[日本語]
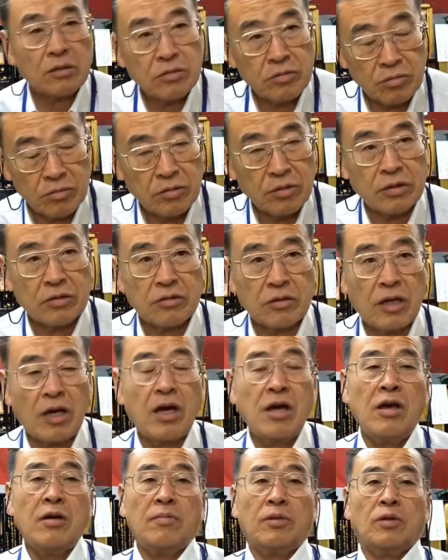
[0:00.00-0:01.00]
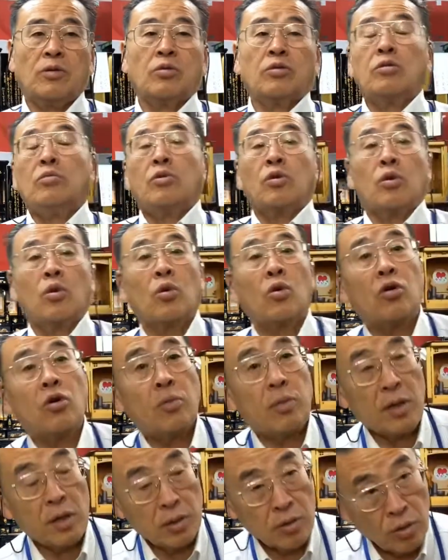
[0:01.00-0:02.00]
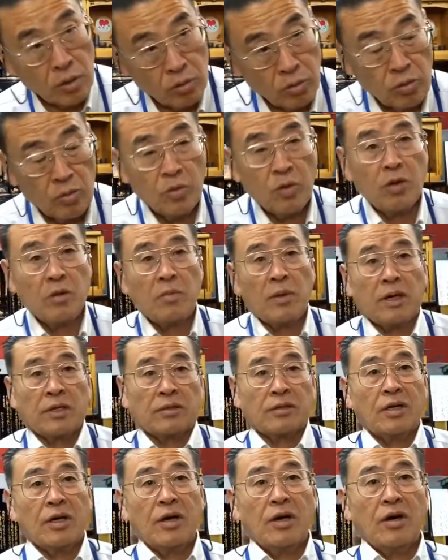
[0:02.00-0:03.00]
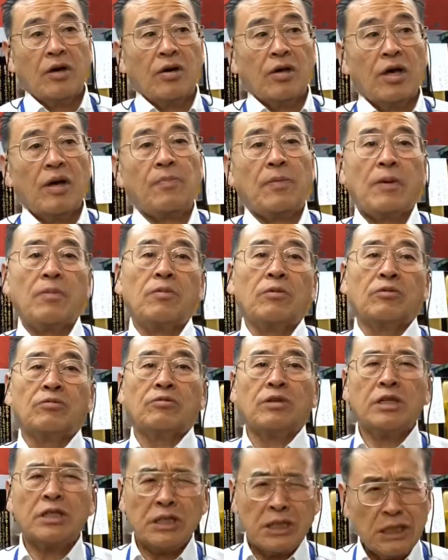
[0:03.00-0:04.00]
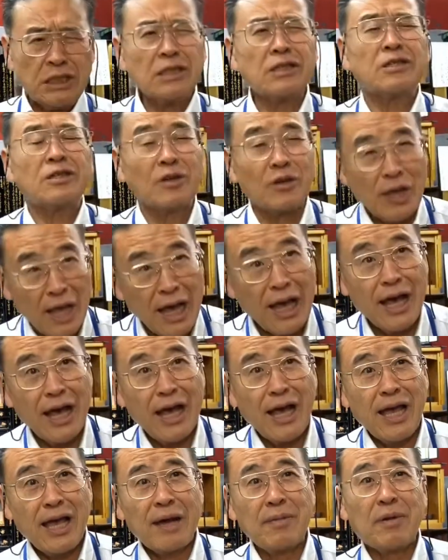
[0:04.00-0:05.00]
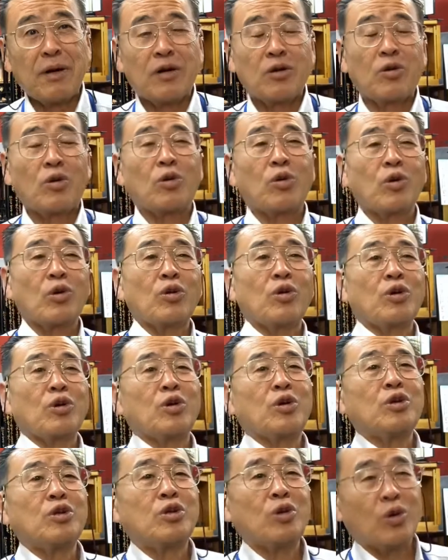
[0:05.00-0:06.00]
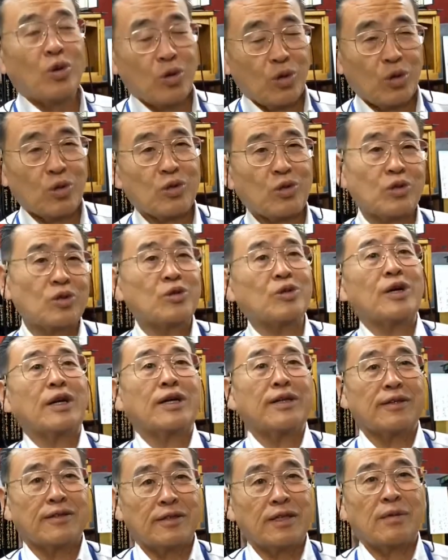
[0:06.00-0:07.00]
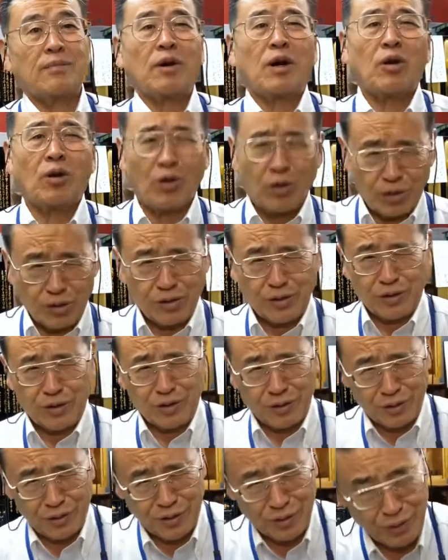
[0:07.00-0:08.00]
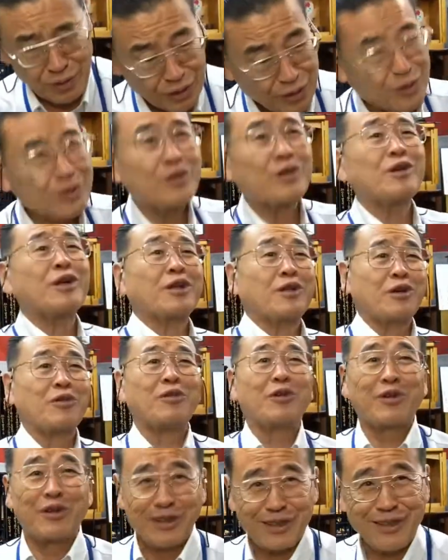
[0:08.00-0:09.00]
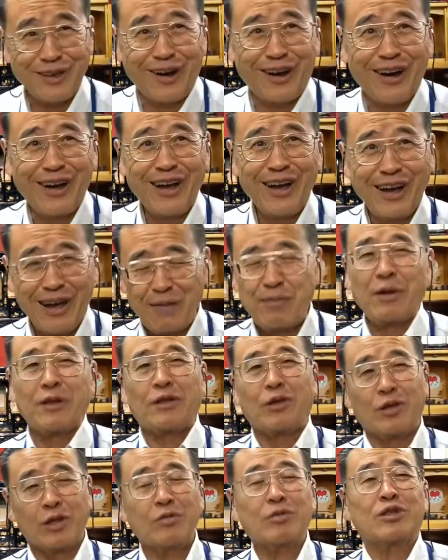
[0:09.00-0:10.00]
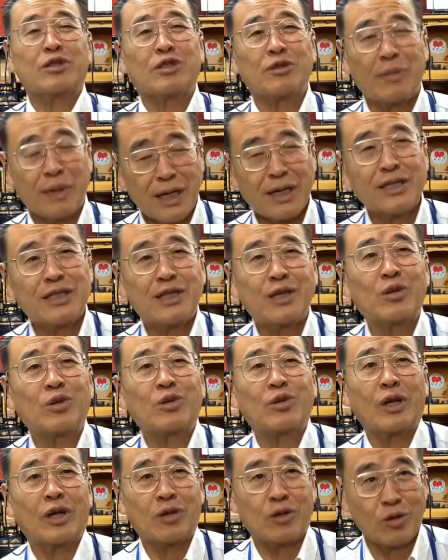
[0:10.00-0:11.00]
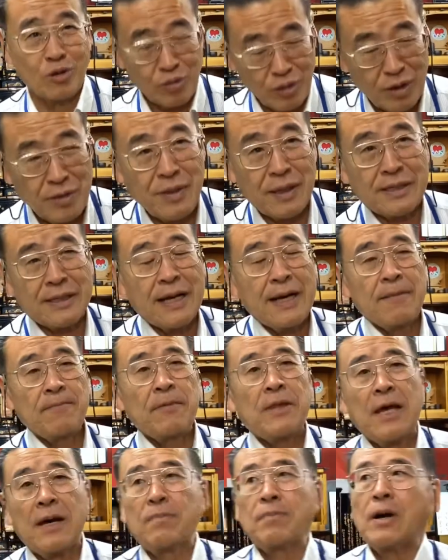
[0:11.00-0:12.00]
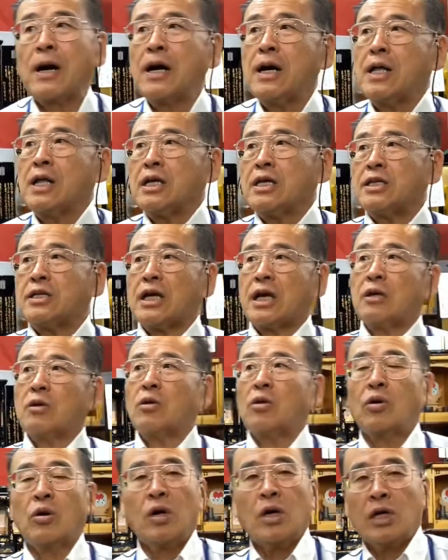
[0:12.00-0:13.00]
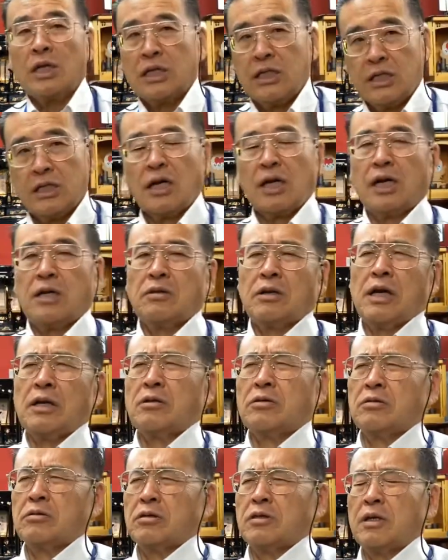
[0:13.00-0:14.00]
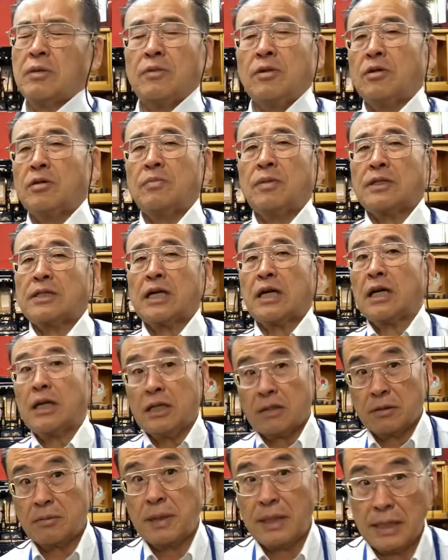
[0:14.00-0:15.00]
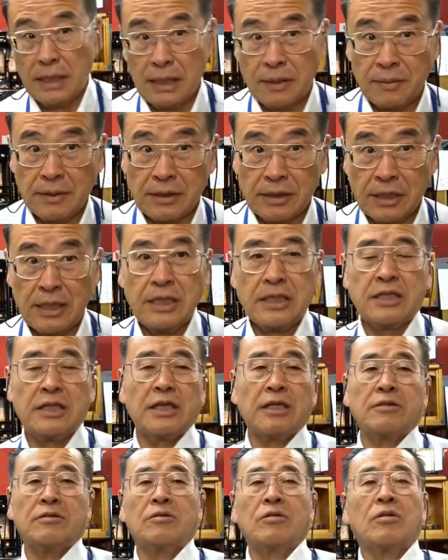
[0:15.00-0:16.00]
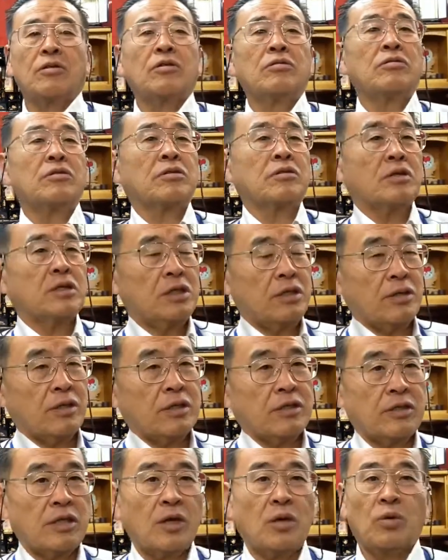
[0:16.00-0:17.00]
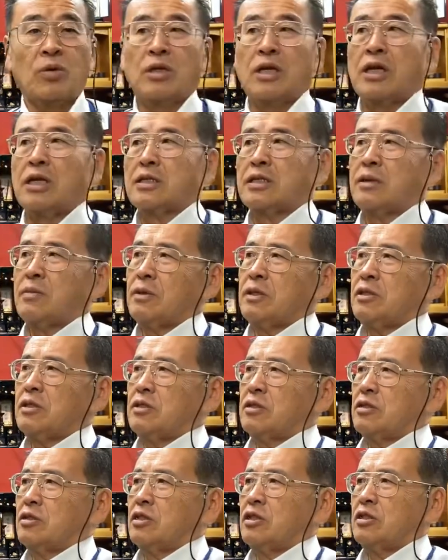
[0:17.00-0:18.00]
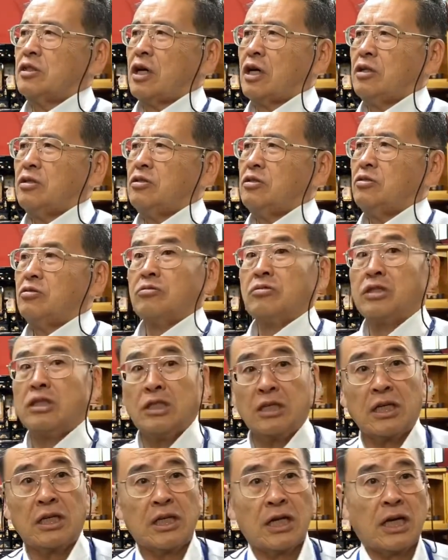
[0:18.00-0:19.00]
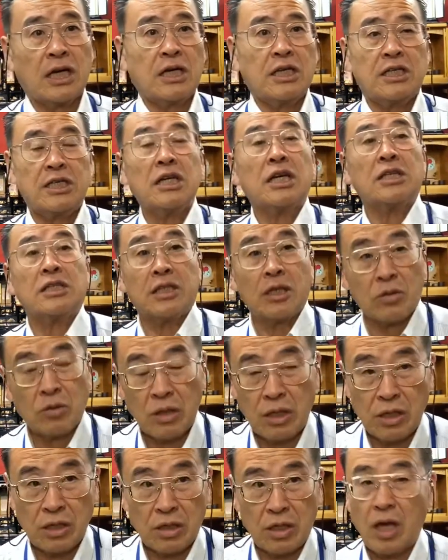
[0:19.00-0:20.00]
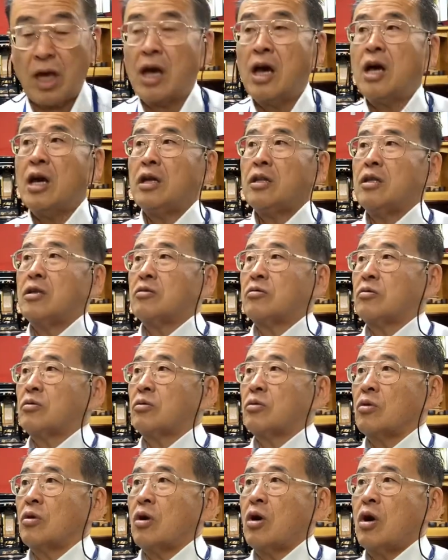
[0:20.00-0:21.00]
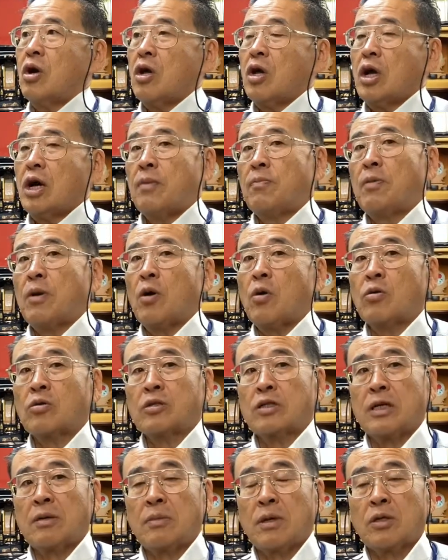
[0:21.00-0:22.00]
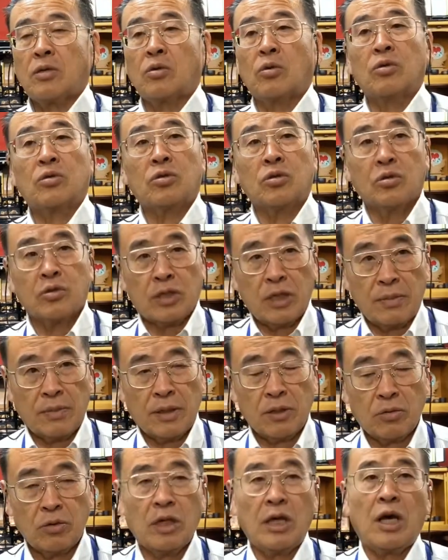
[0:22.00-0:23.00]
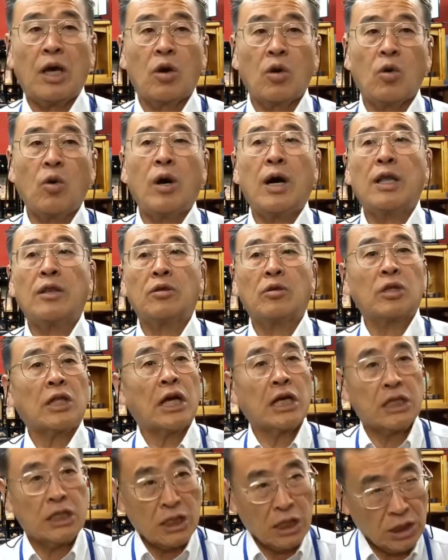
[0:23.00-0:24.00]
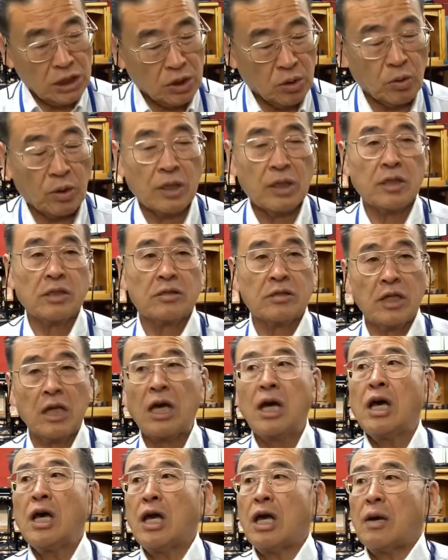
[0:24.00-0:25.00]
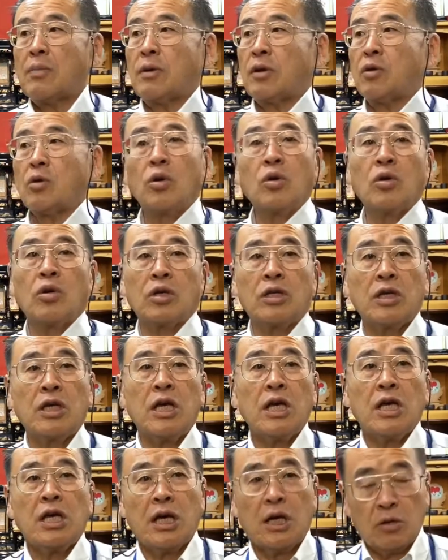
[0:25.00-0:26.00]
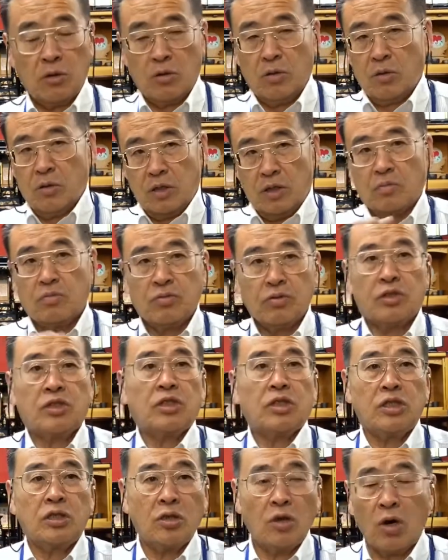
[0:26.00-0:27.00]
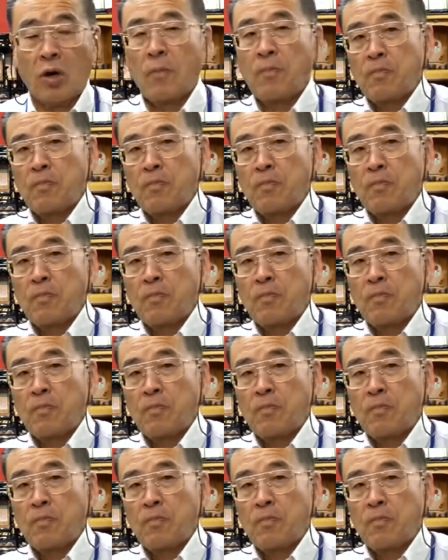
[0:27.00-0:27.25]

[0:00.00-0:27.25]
そうですね。とても喜ばれたと思います。やっぱもう嬉しいですよね。やっぱ心の拠り所というかですね、まあ、こういう時こその宗教だと思うんですよ。やっぱとても素晴らしいことだと思います。で、やっぱ、あの、いざあの、あの時はもう今3ヶ月前になりますかね、7月の豪雨の時にはですね、お寺様に2、30人なんか避難してこられて、で、ずっと、やっぱ奥様とお嬢様とでご飯の炊き出しとかですね、やっぱいろいろ、あの、物資の、